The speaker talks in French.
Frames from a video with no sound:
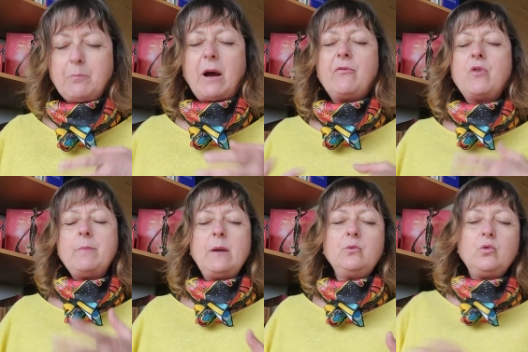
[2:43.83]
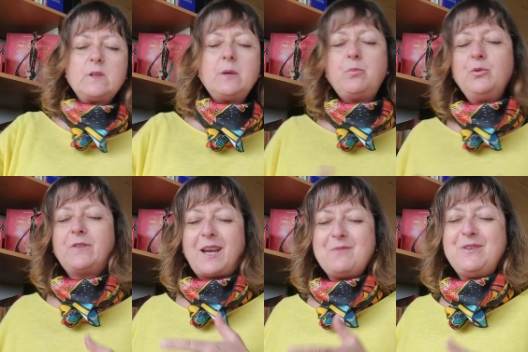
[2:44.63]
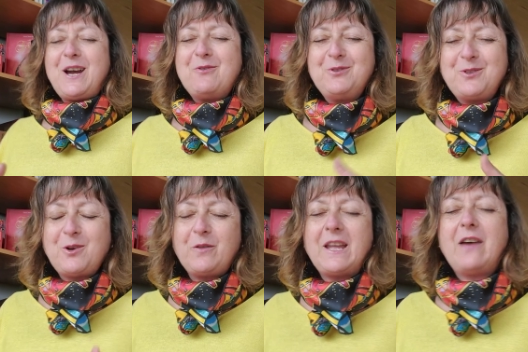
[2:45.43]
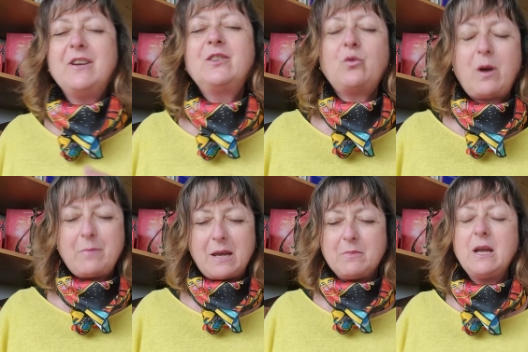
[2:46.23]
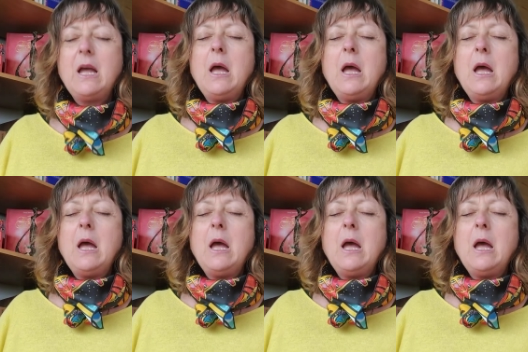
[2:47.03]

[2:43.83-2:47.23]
Parfois même, tu sais plus très bien où tu en es avec toi-même.